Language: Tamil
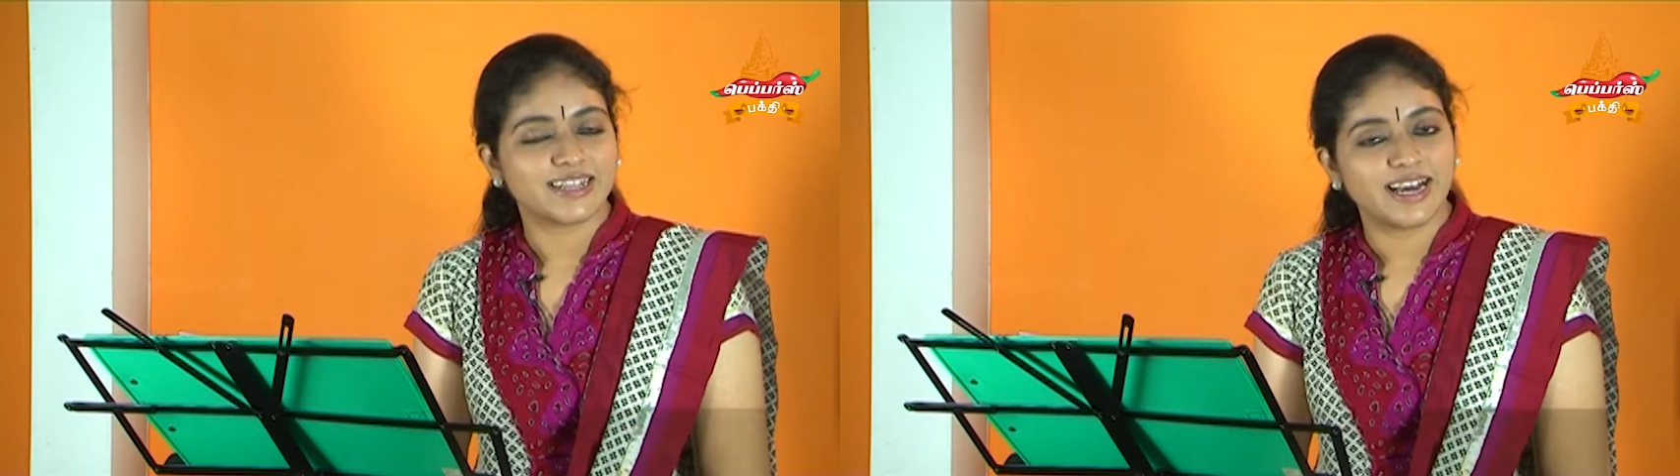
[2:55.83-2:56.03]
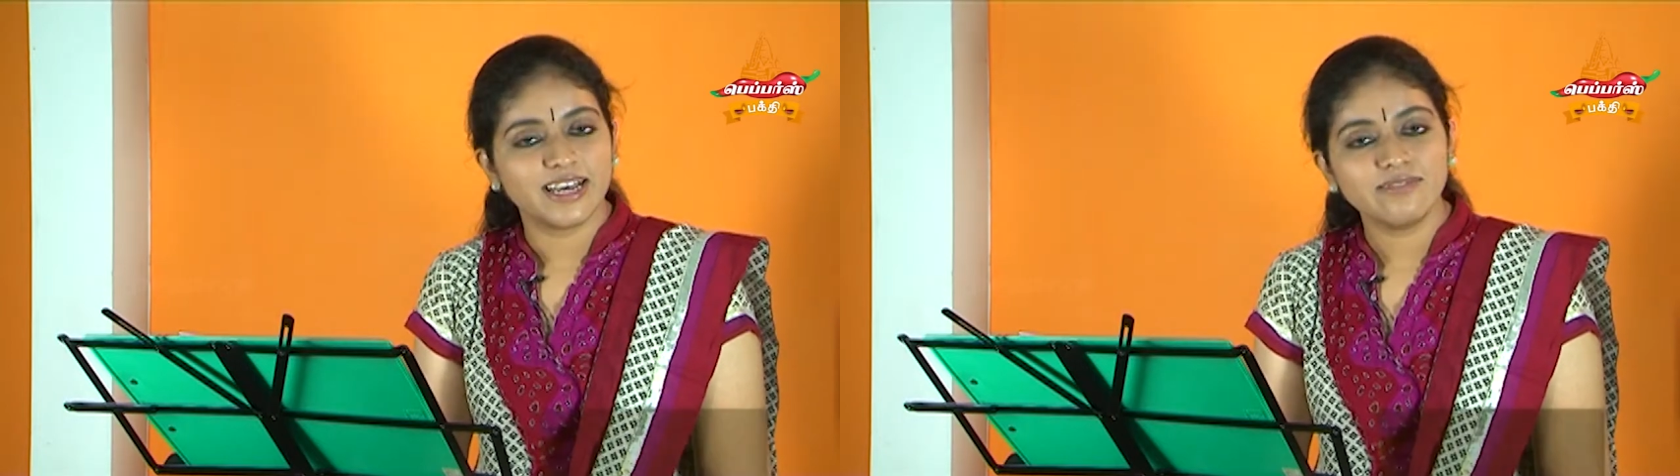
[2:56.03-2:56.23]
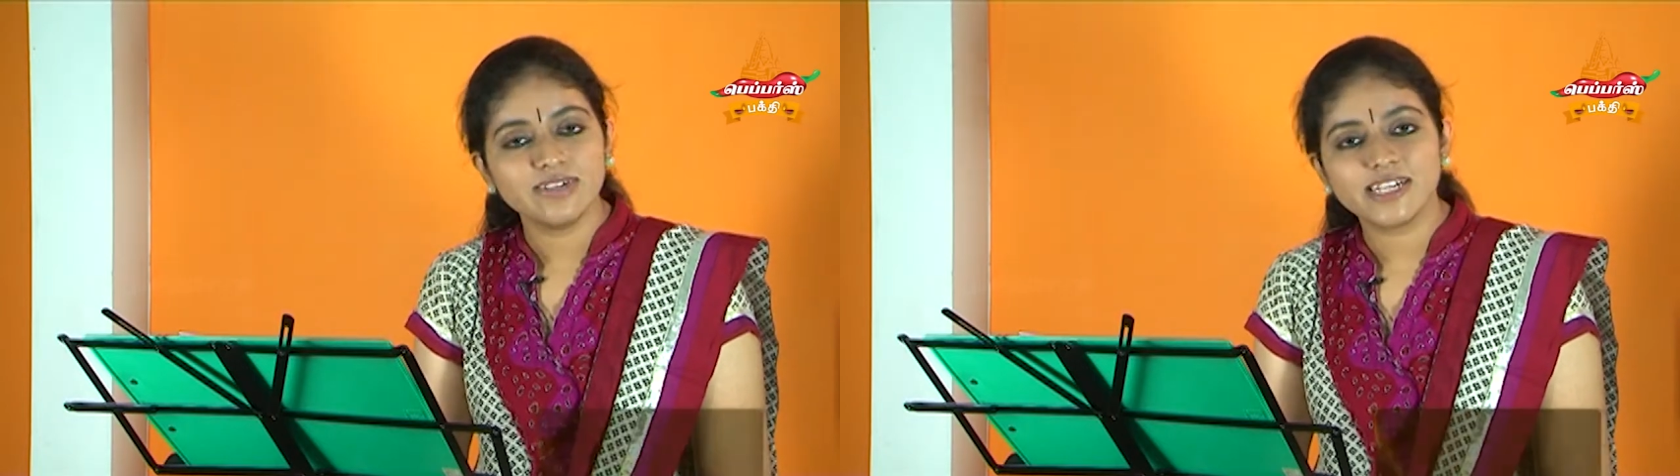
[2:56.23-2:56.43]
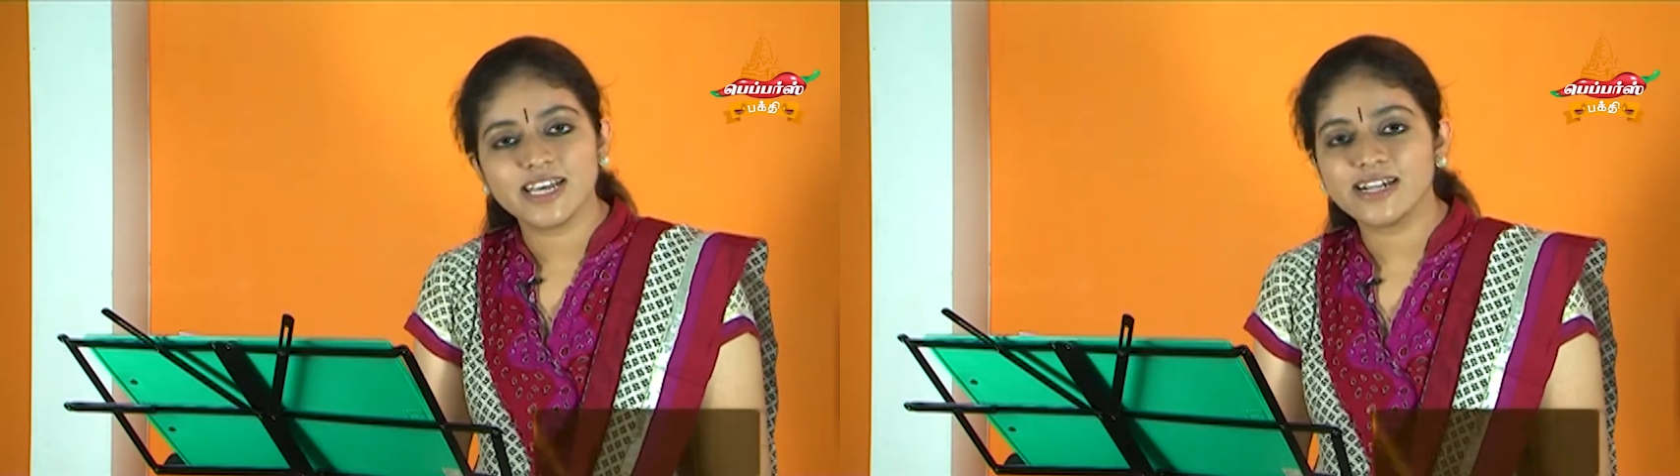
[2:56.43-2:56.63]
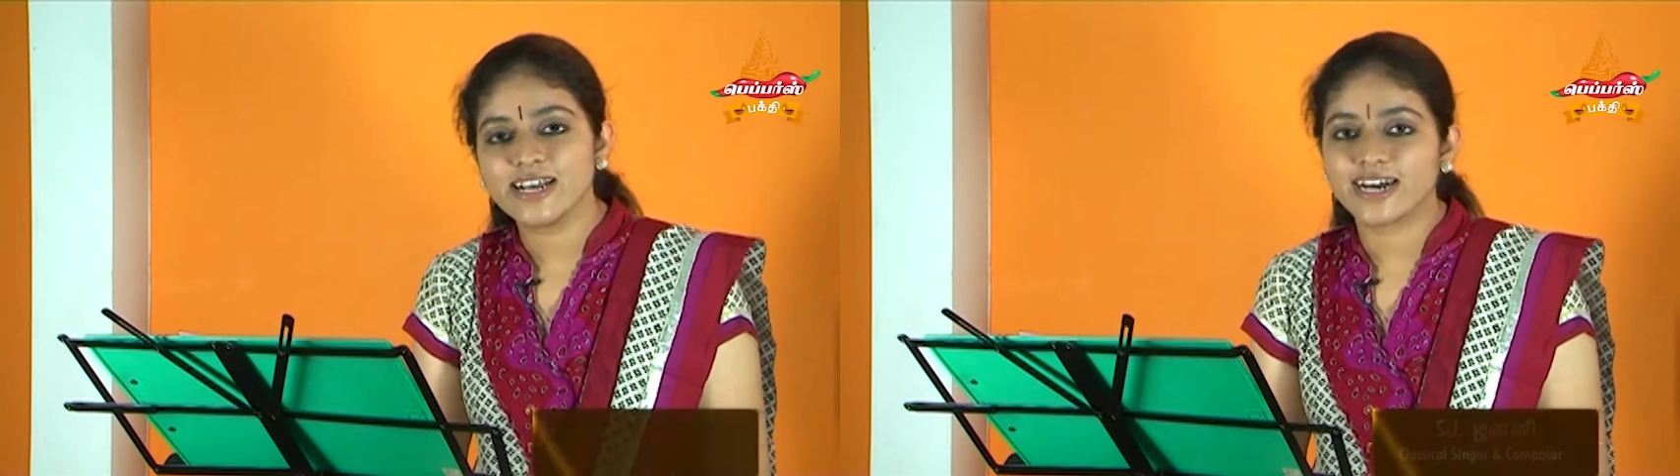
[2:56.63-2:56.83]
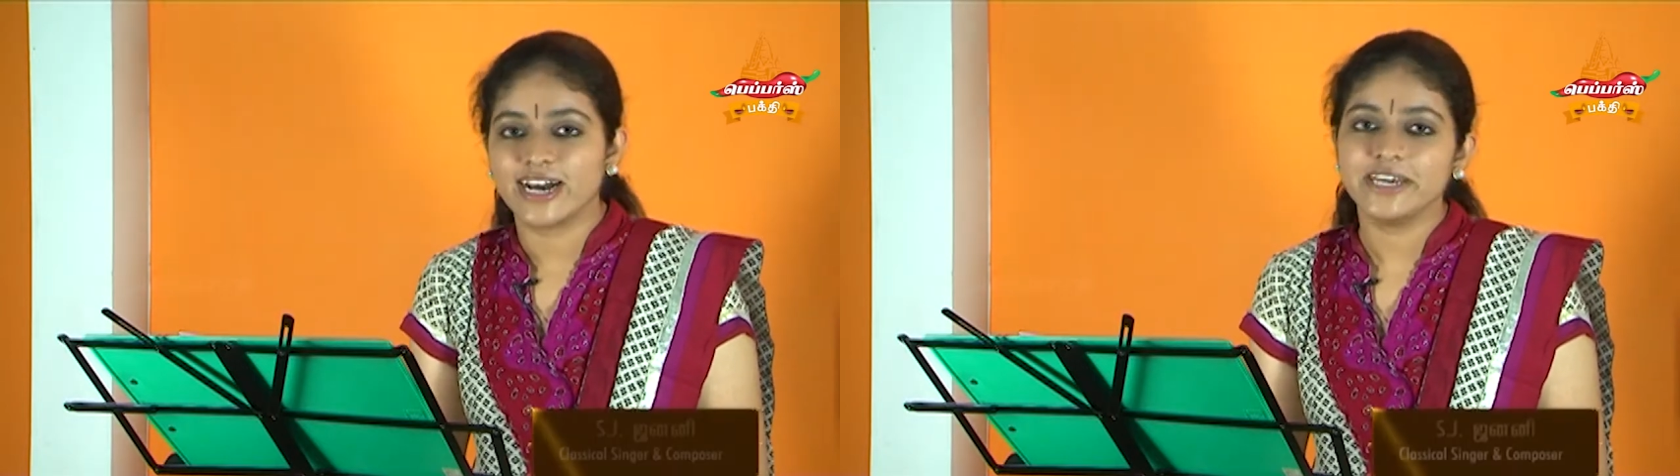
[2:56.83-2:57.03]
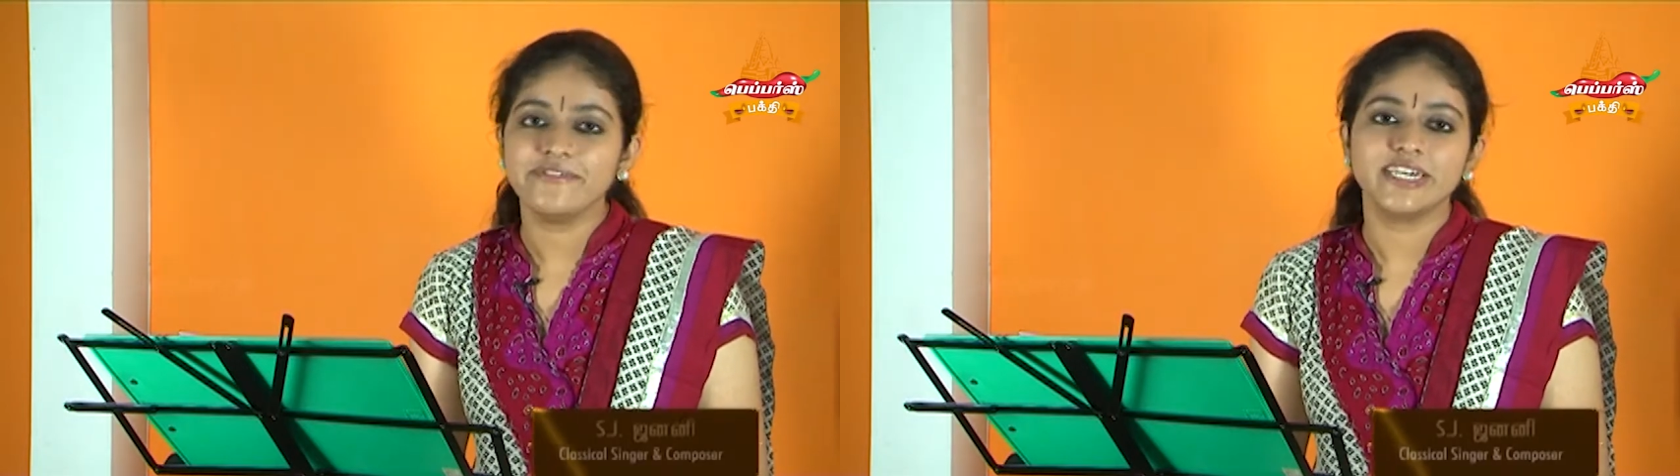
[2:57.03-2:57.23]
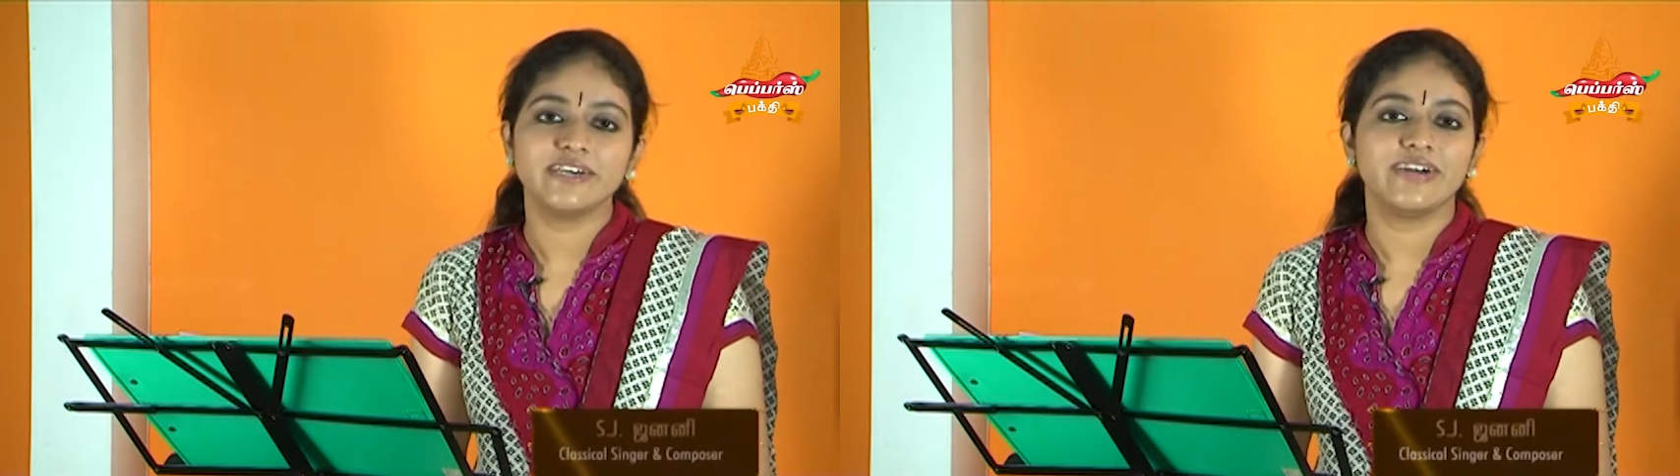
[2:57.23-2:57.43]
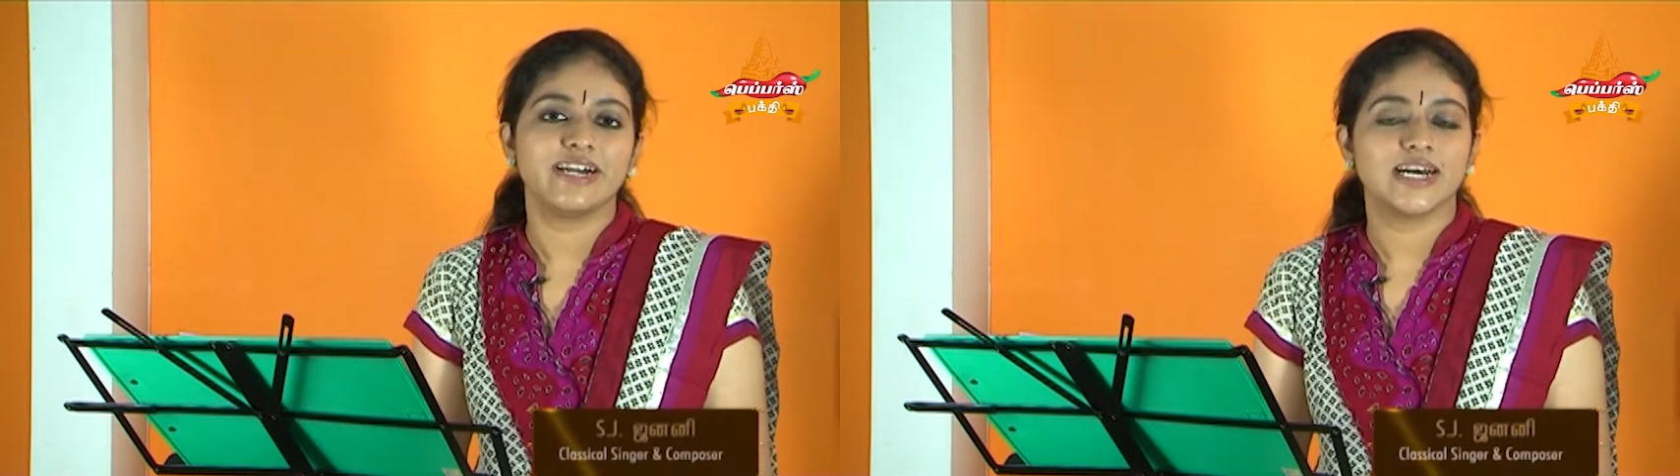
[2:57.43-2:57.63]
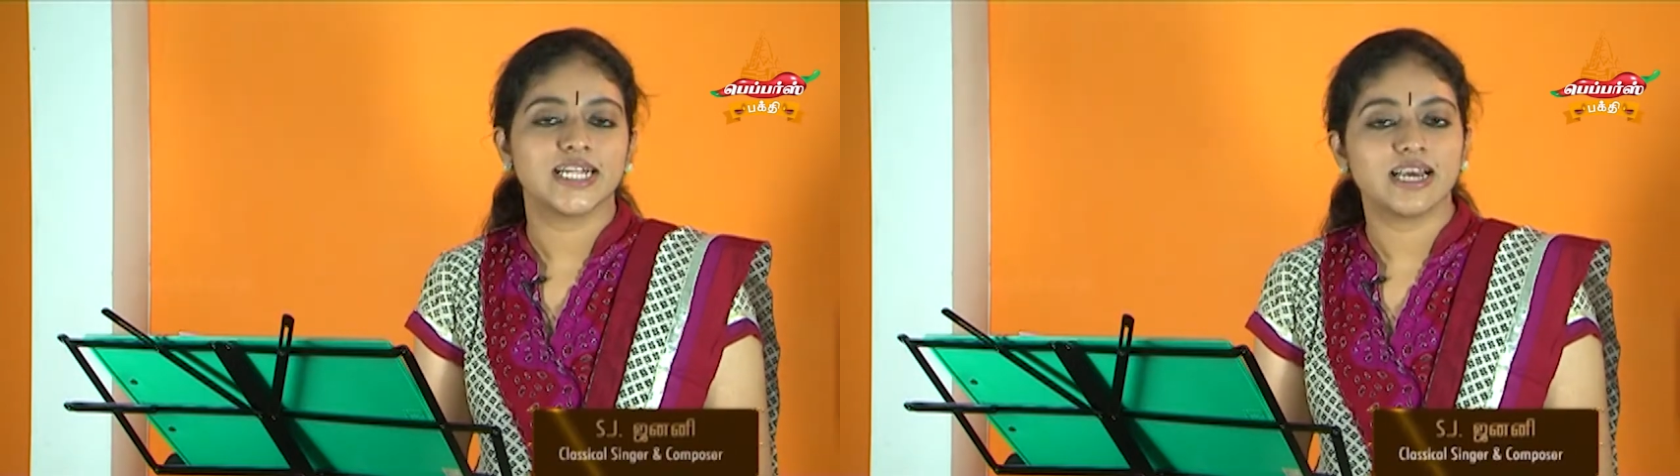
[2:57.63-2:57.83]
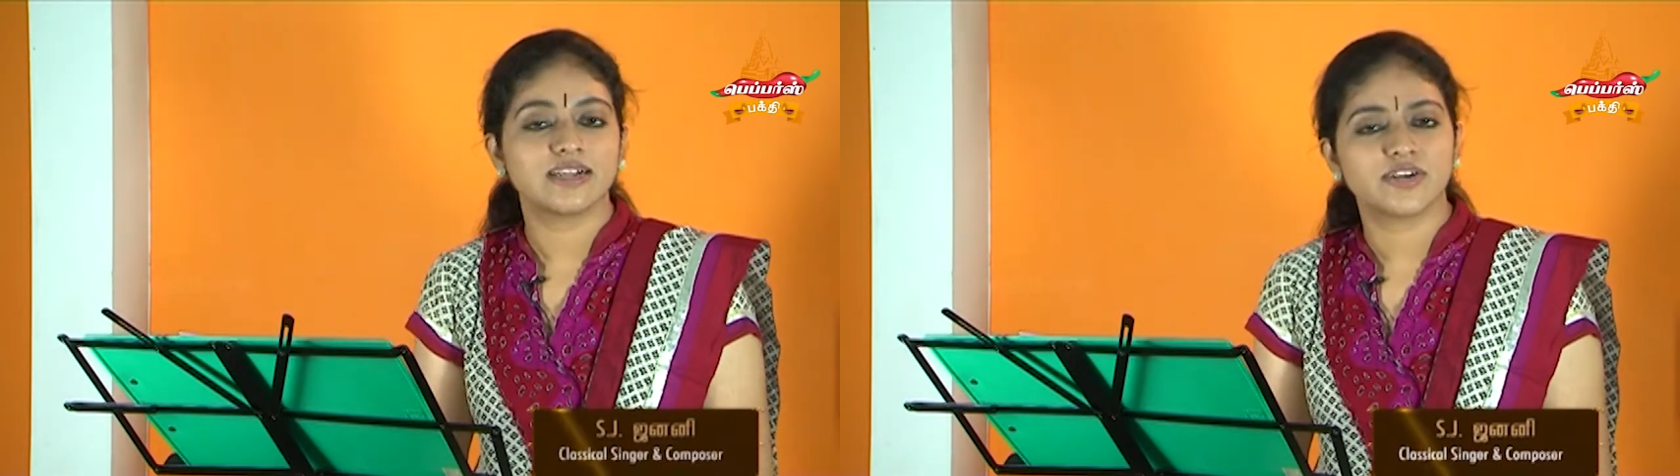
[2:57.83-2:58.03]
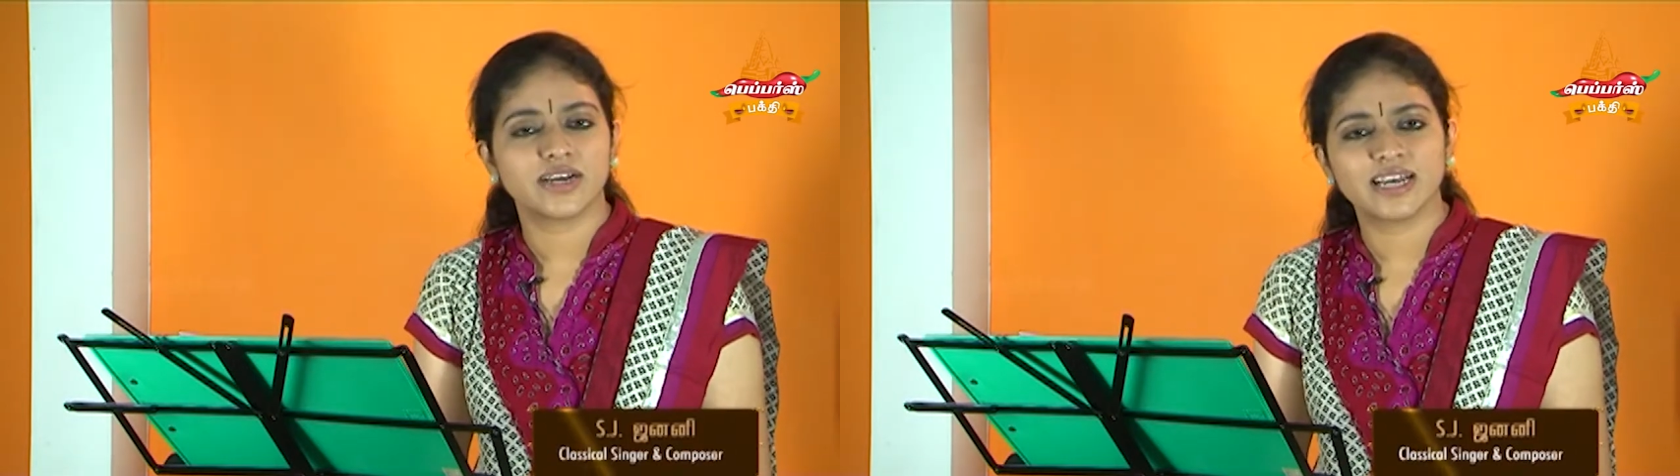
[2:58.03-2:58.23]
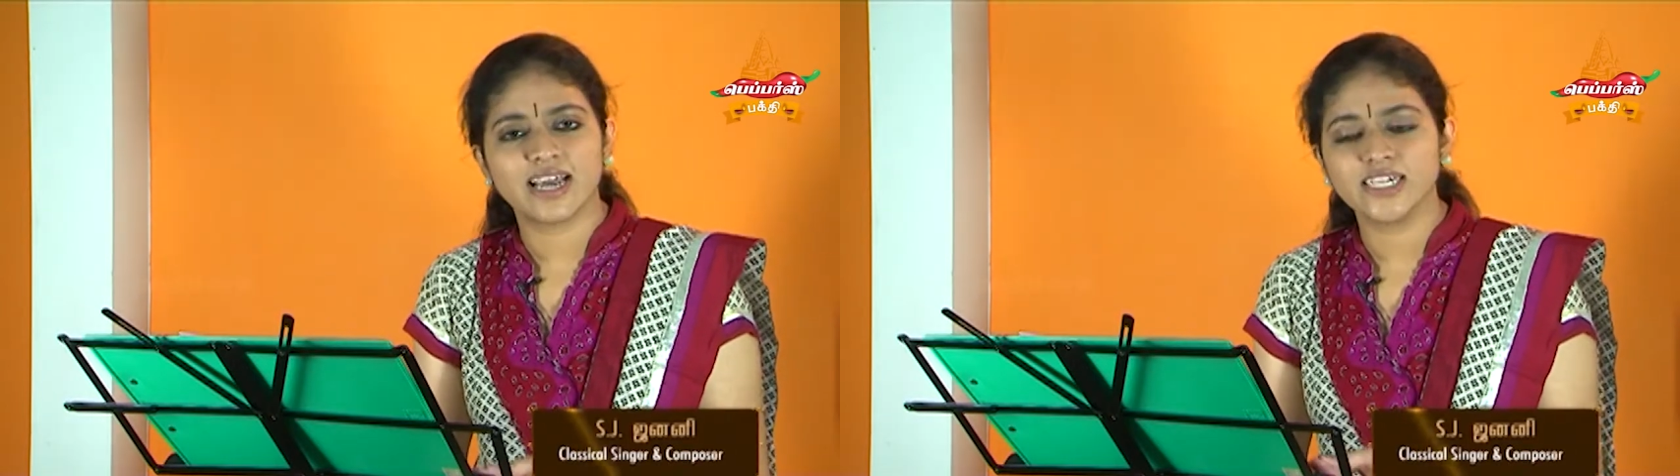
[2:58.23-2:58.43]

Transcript: தயவு செய்து கைவிட்டு விடாதே என்று